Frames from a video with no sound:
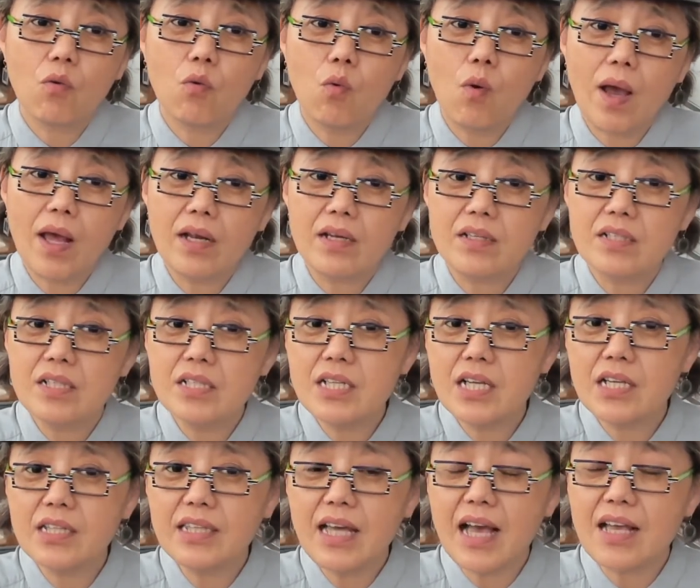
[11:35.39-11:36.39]
管着
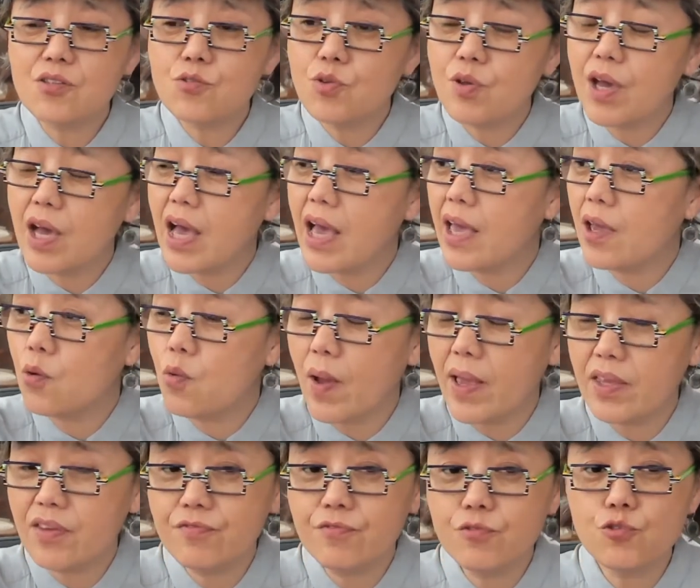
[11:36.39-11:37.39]
这个大学，还
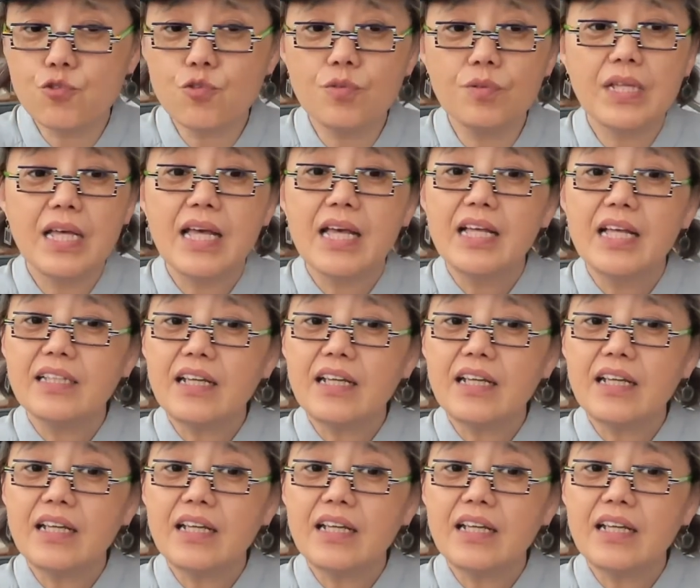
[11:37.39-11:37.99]
管一附中，